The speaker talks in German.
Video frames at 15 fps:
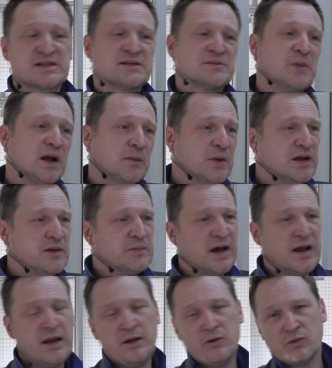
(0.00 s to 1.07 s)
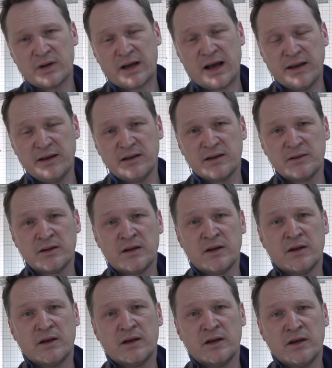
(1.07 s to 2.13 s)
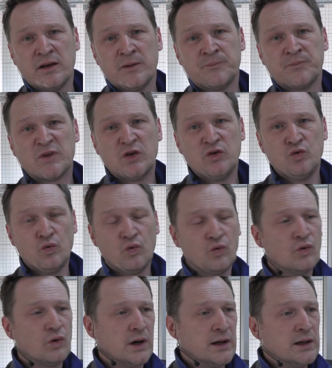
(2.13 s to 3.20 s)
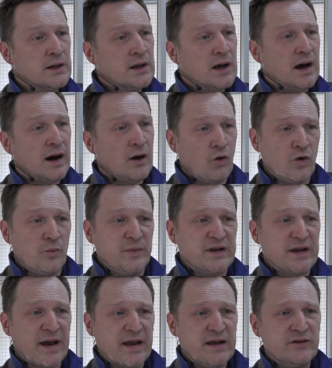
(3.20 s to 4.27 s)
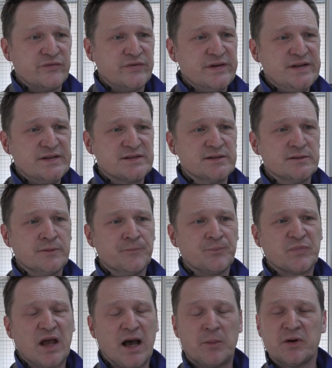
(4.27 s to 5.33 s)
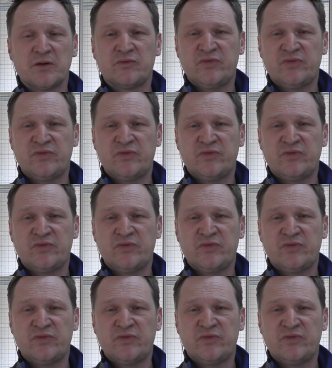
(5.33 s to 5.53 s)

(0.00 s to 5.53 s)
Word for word: Das mag bei dem einen oder anderen äh, Juror auch mit einfließen, aber